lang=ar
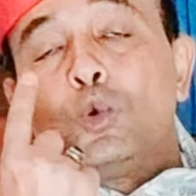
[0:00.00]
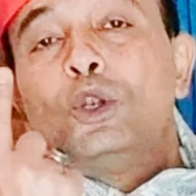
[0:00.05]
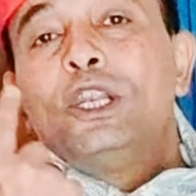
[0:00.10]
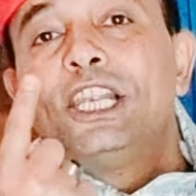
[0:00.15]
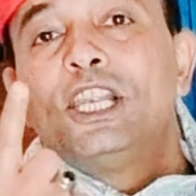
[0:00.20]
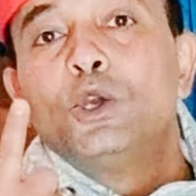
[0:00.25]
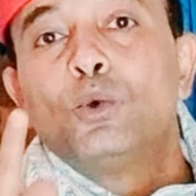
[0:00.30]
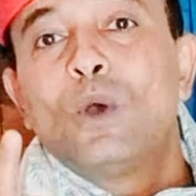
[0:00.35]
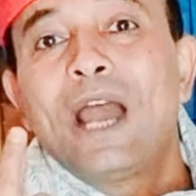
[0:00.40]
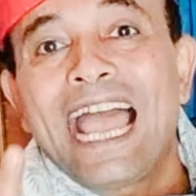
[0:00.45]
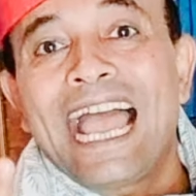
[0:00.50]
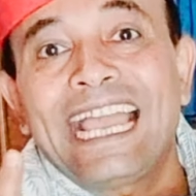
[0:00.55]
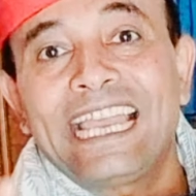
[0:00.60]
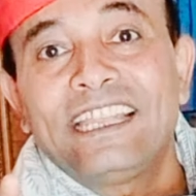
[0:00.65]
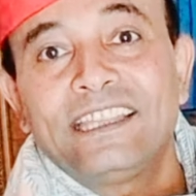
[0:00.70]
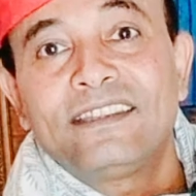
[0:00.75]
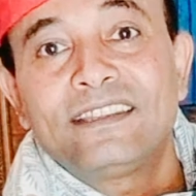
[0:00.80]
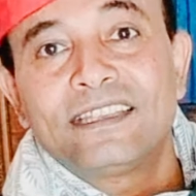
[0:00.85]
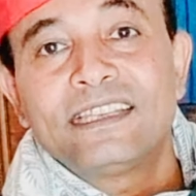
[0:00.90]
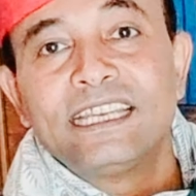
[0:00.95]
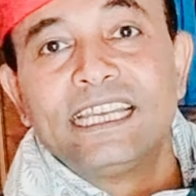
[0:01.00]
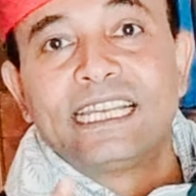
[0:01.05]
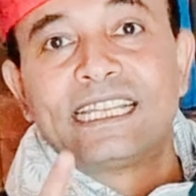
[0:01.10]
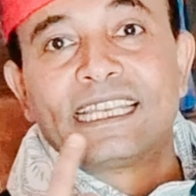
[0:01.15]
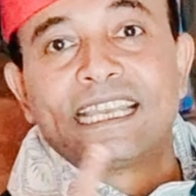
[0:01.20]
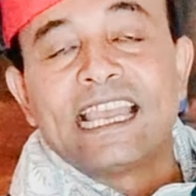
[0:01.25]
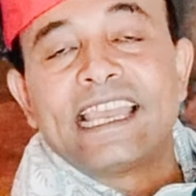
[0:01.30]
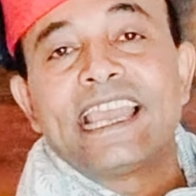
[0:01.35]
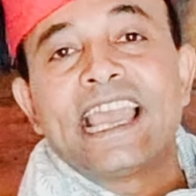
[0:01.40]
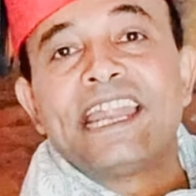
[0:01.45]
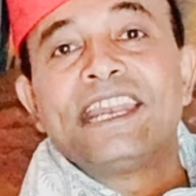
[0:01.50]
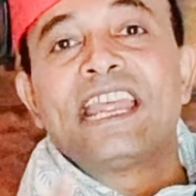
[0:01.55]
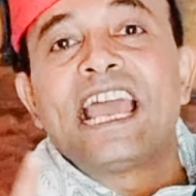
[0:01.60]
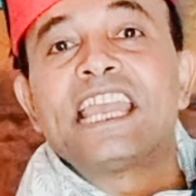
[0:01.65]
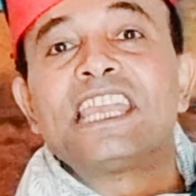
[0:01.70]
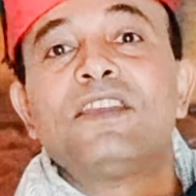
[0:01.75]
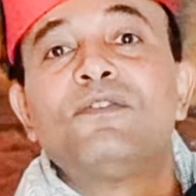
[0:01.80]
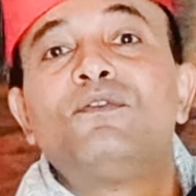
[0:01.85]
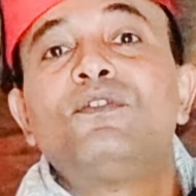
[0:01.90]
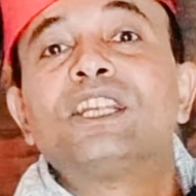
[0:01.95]
كل واحد الكيان
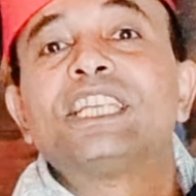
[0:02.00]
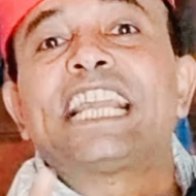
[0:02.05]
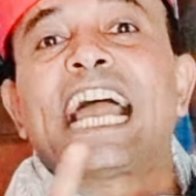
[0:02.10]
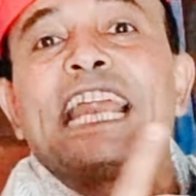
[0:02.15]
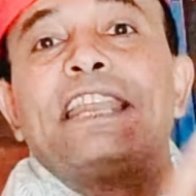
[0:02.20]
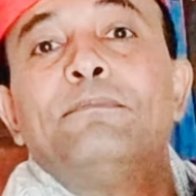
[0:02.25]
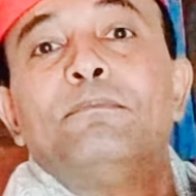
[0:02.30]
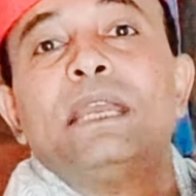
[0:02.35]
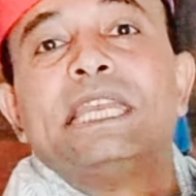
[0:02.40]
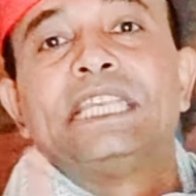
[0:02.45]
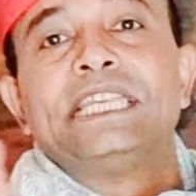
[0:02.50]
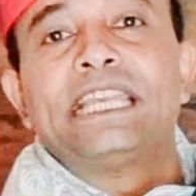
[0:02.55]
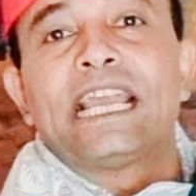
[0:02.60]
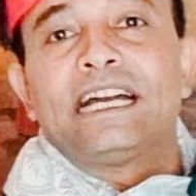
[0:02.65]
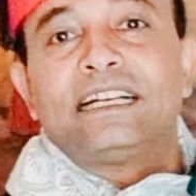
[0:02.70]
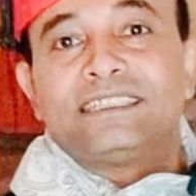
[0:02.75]
هيفرج عن 100